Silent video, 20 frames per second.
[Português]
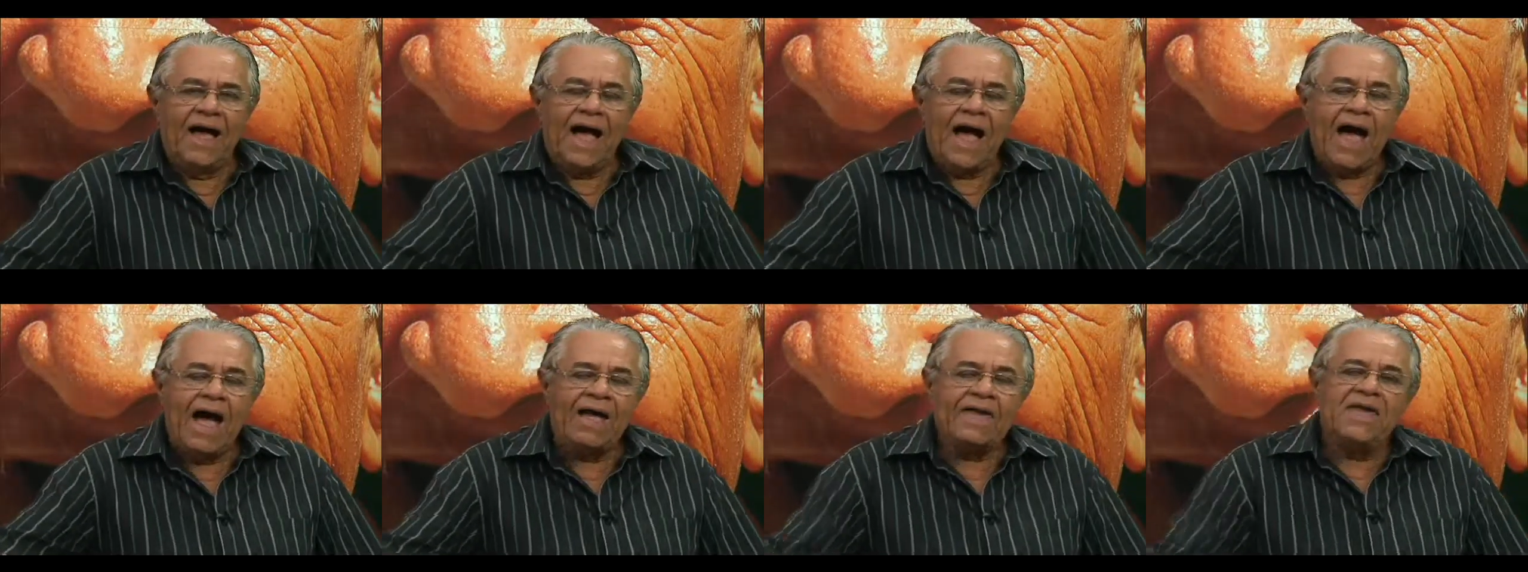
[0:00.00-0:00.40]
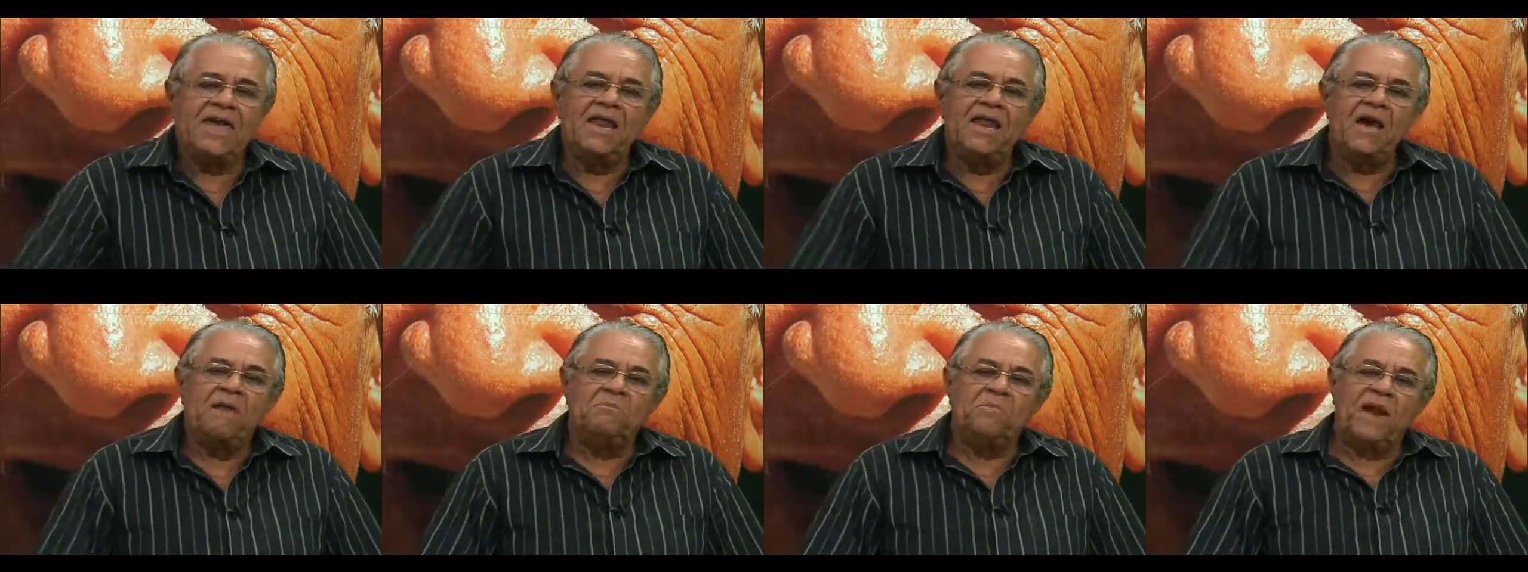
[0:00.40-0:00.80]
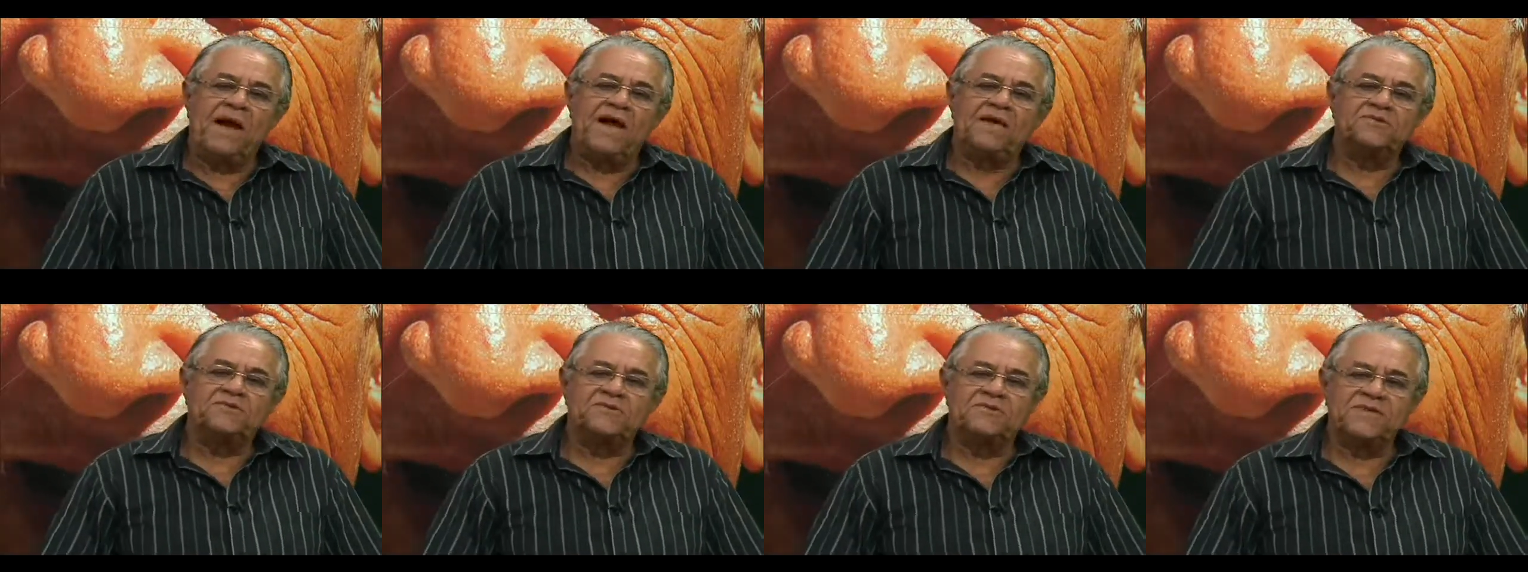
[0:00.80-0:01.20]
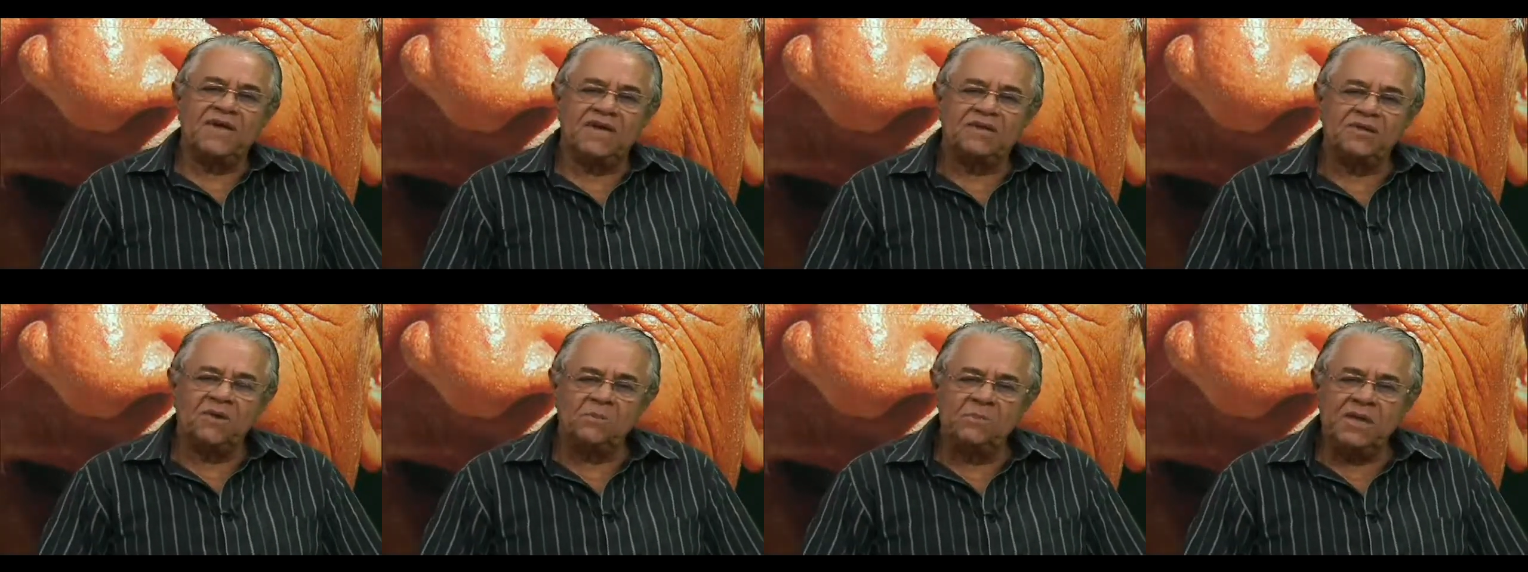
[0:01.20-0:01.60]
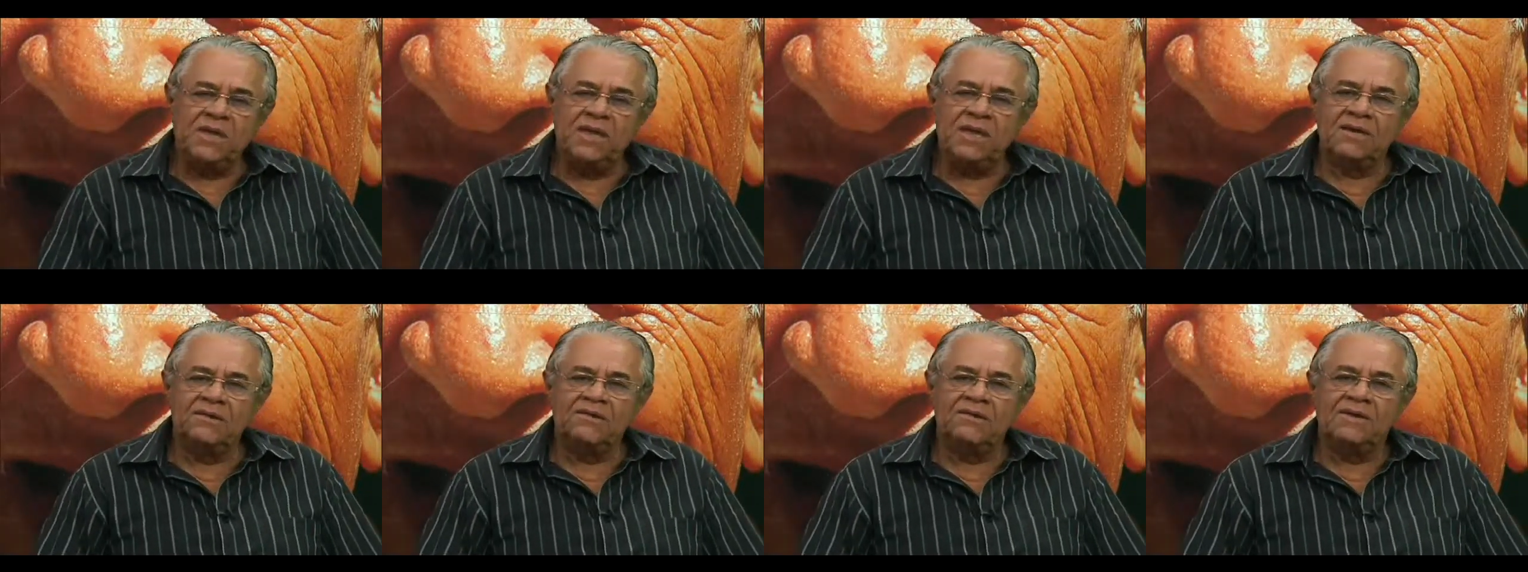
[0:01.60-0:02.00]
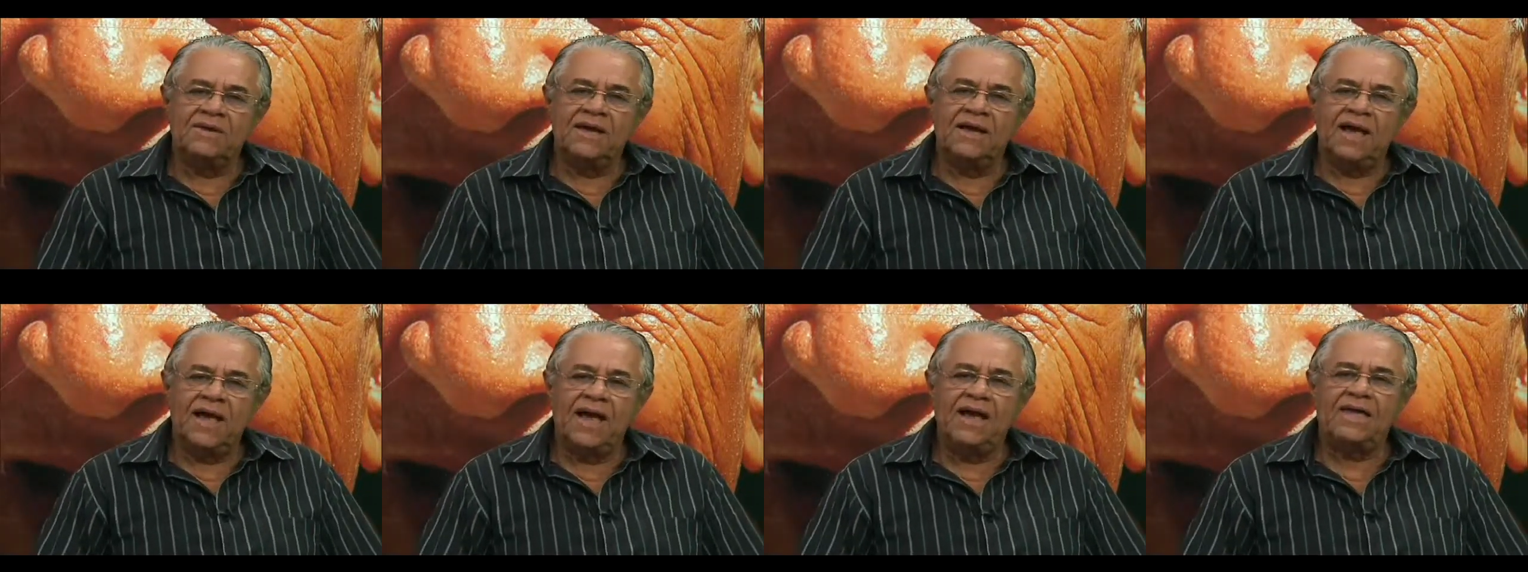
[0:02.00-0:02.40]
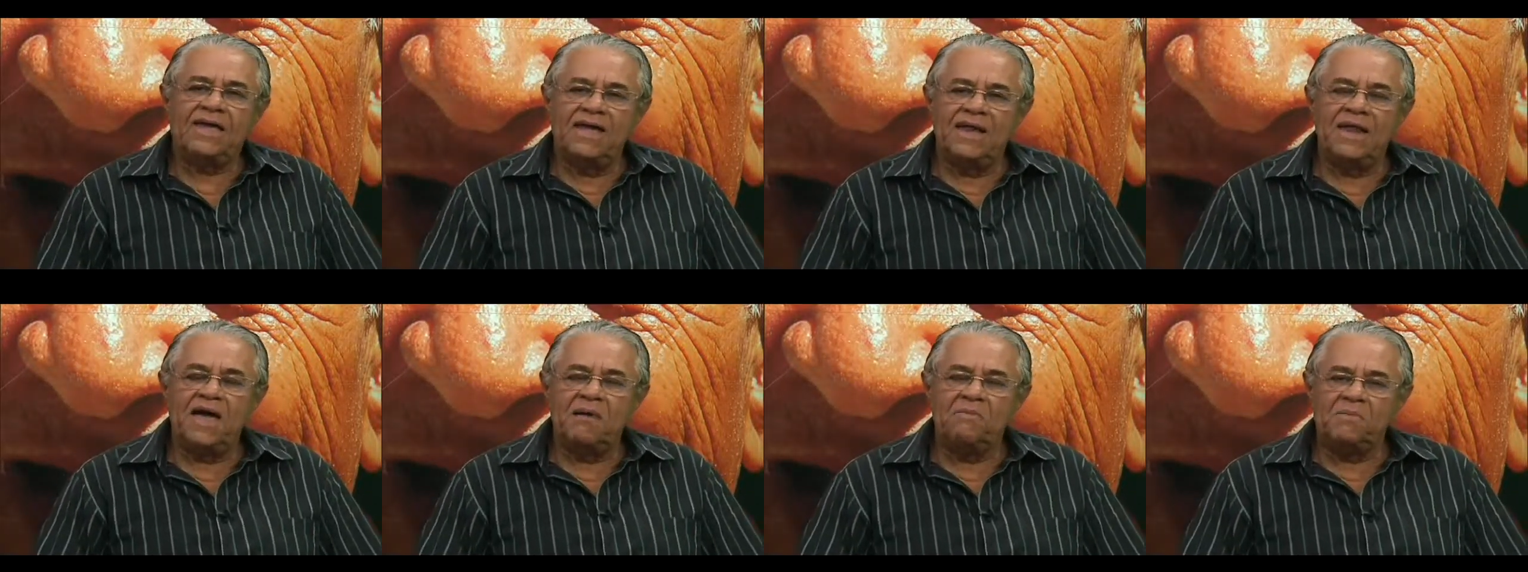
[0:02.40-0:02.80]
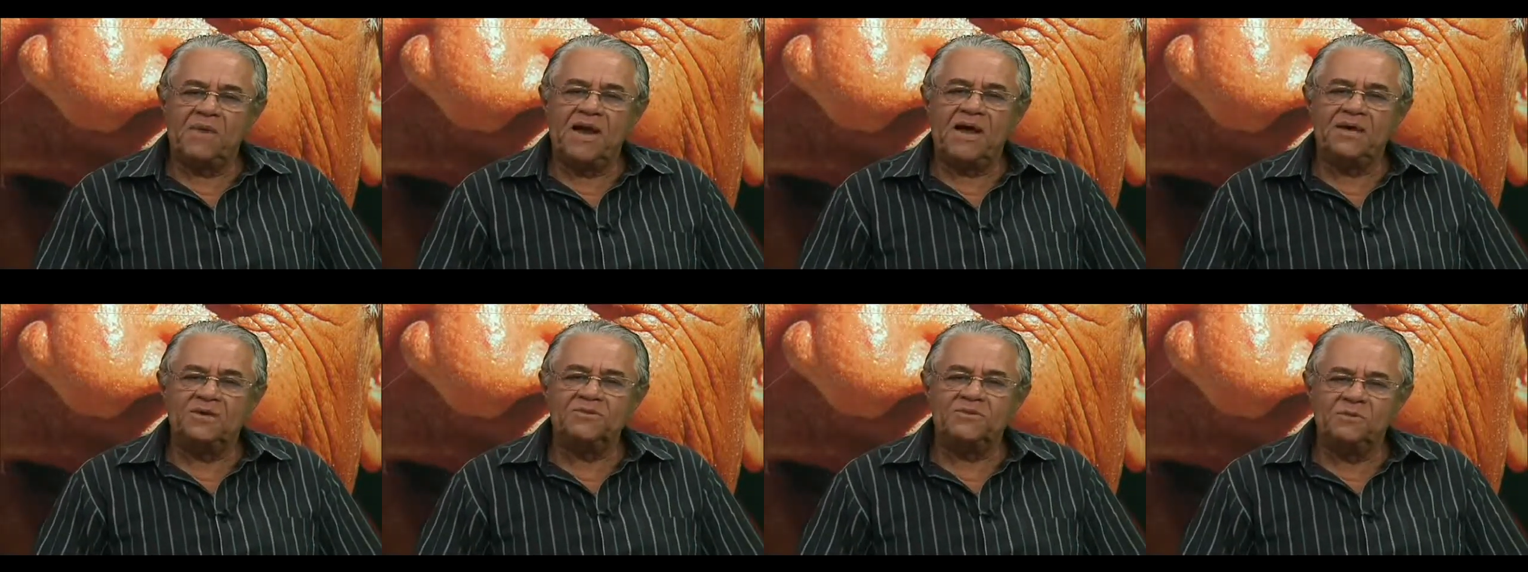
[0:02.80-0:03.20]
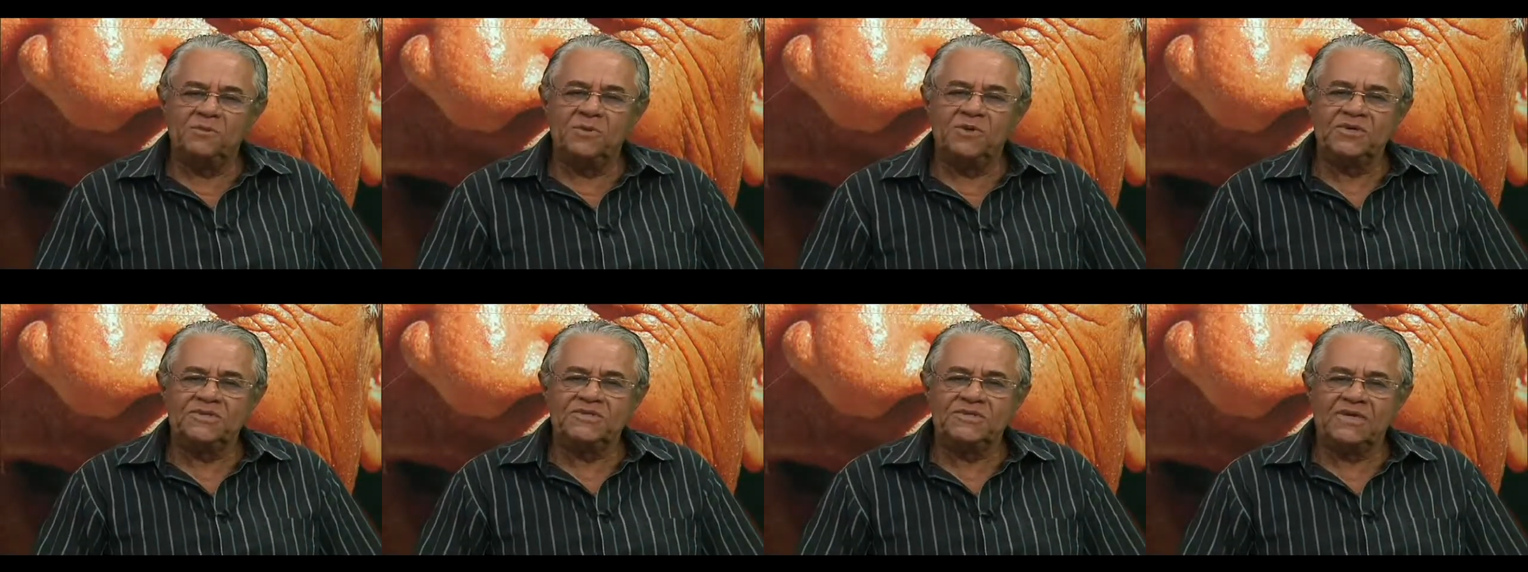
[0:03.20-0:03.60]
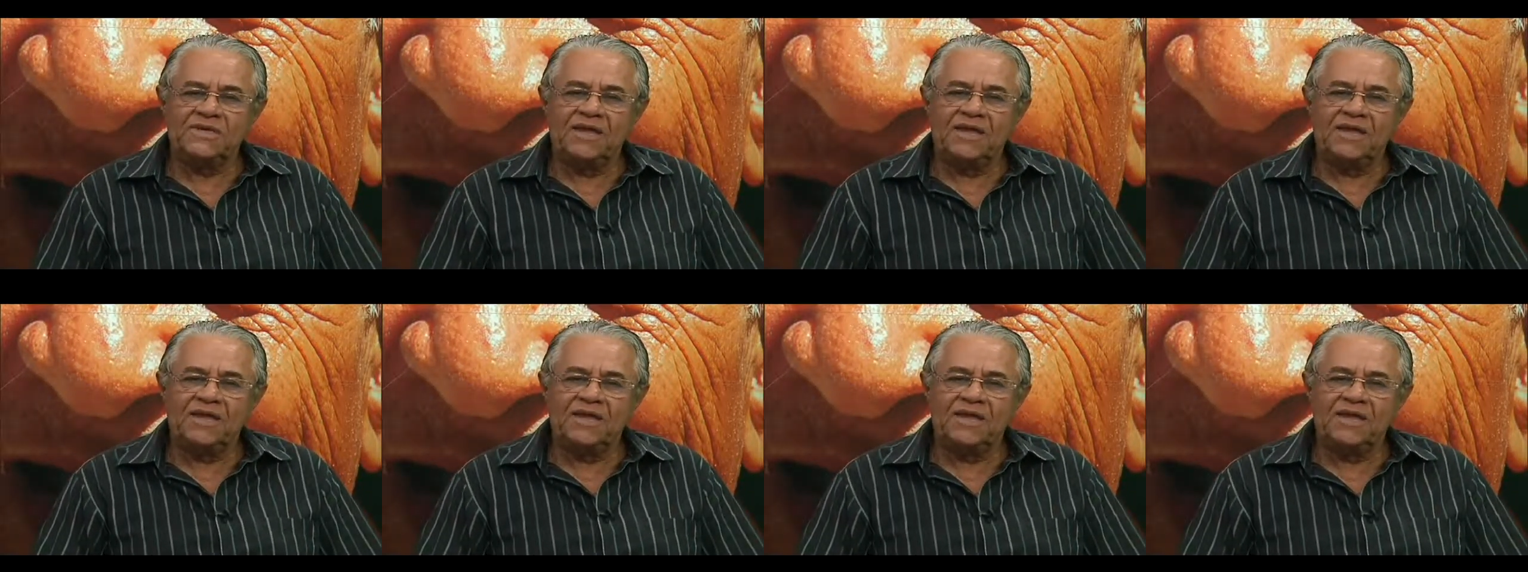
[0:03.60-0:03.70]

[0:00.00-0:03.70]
Aquele abraço, Sertão Mineiro. Aquele abraço, Montes